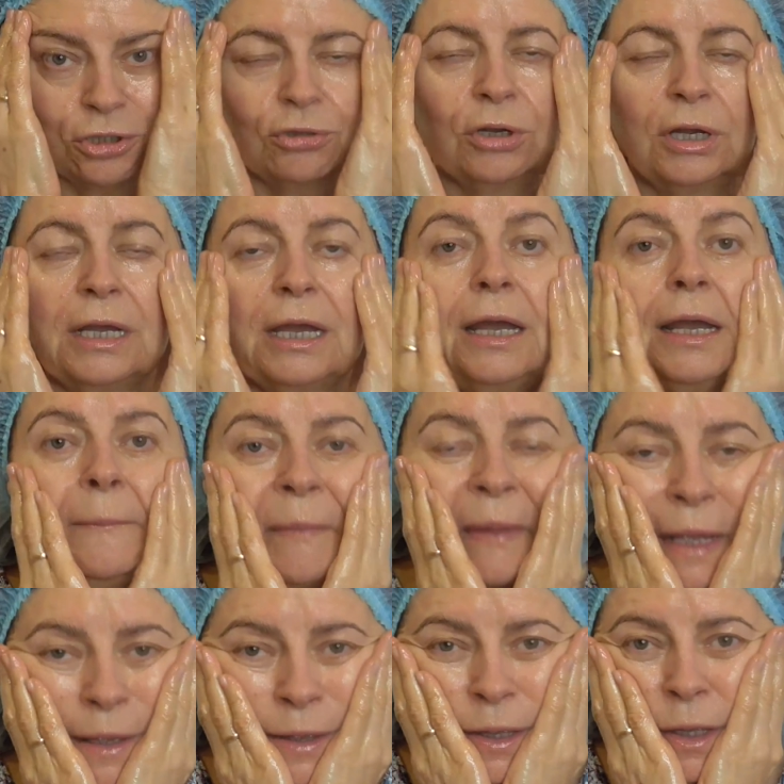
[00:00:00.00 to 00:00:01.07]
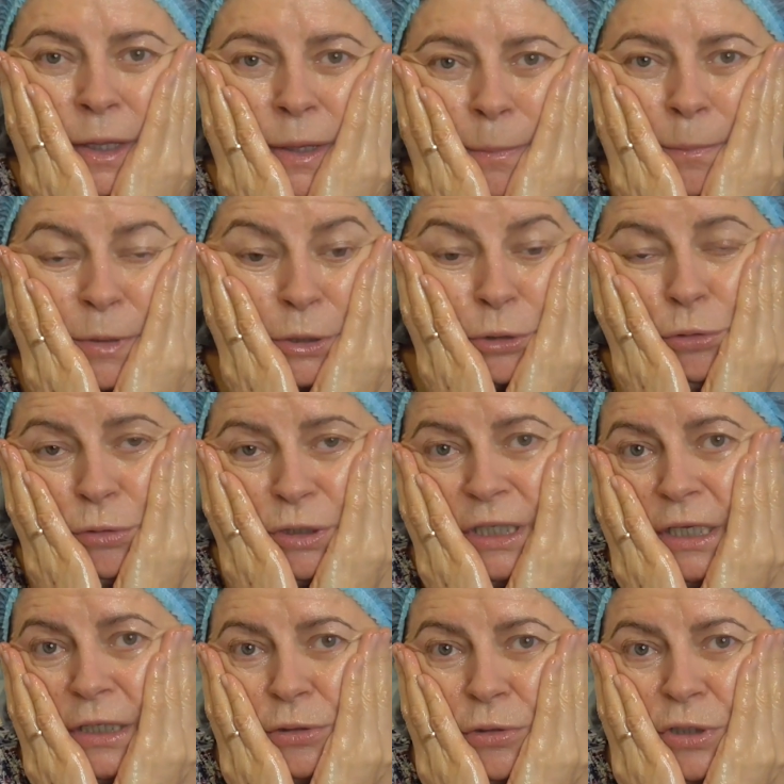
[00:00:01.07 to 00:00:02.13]
что
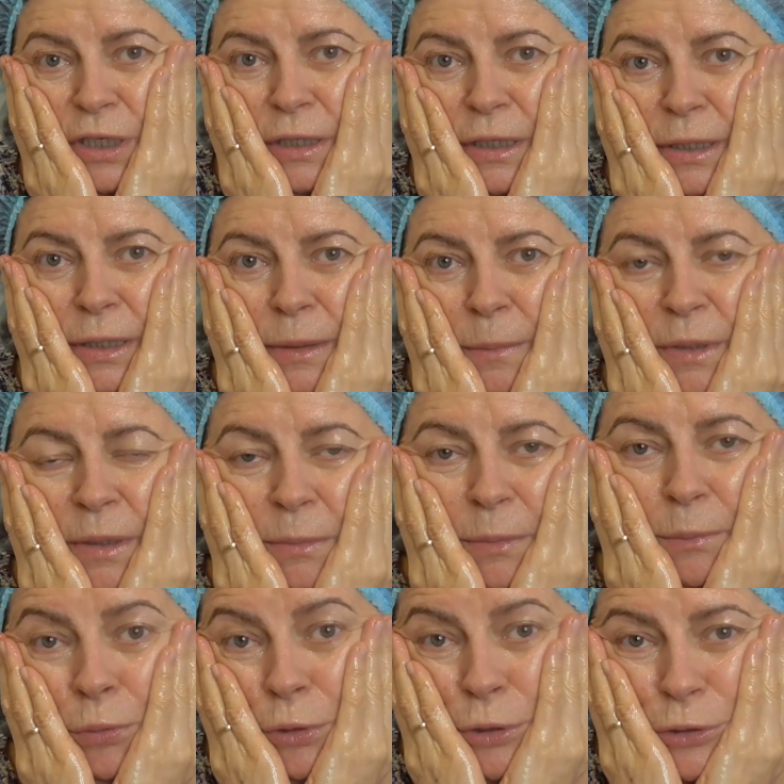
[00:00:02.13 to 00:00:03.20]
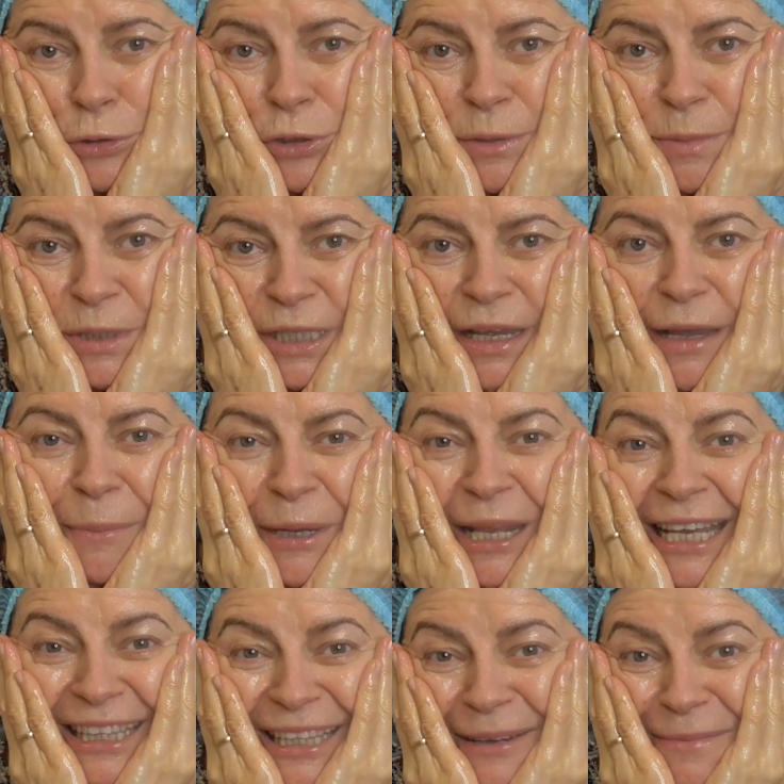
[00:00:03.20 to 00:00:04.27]
продукты, которые мы, мы пользуемся
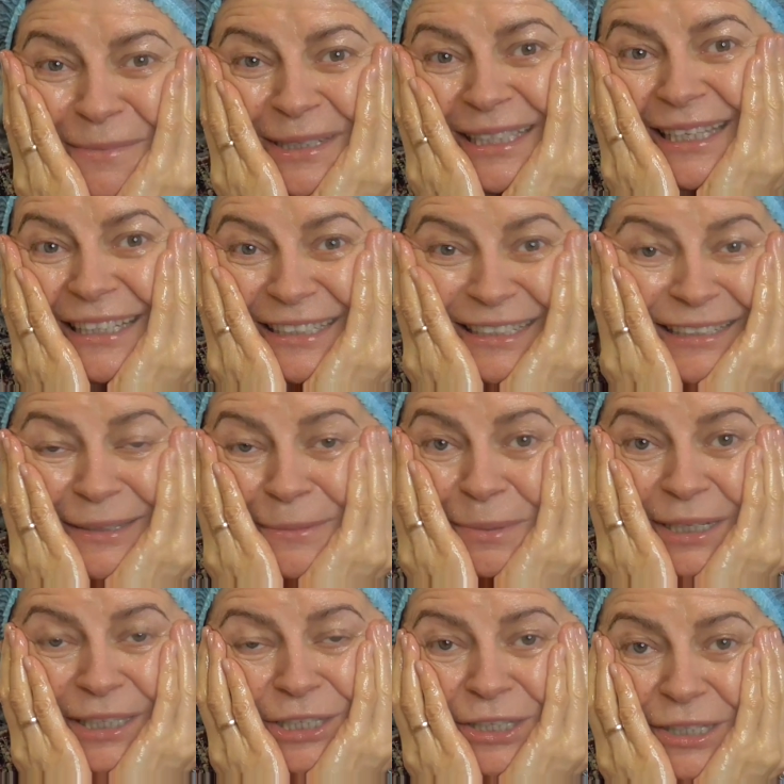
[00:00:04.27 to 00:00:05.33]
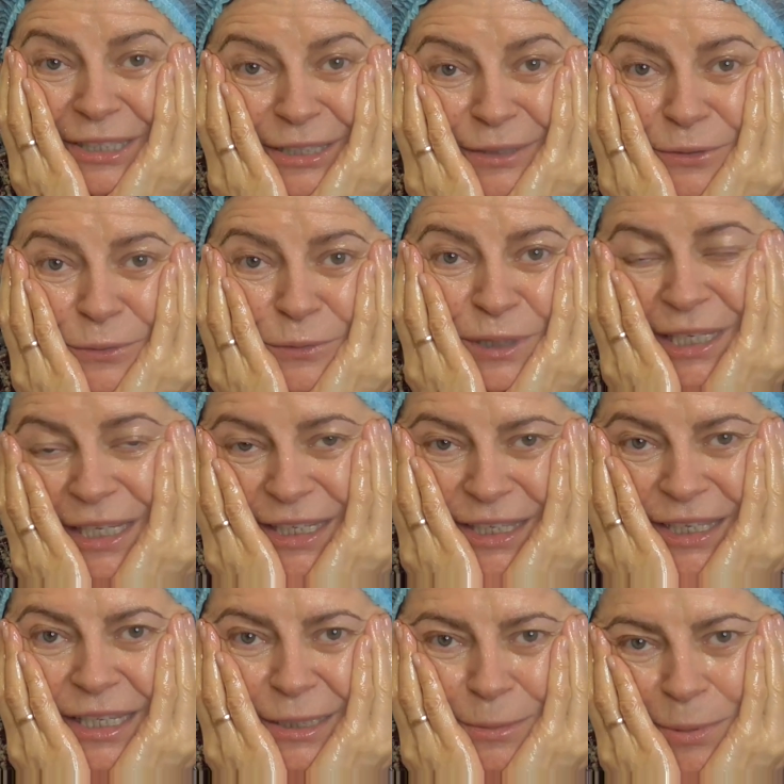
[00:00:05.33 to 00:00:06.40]
при этом массаже, они практически у
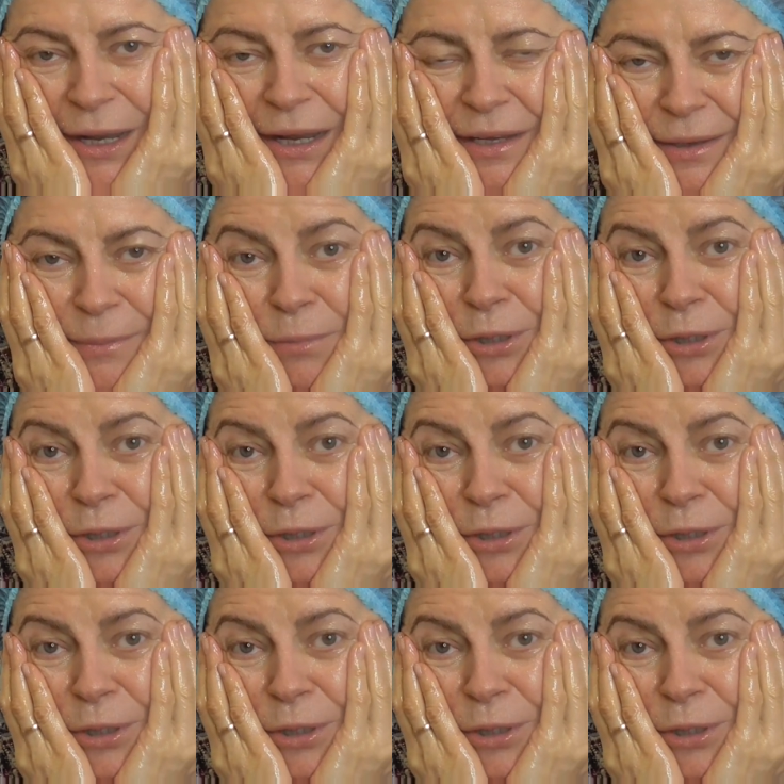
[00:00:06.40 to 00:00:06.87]
всех есть, правильно?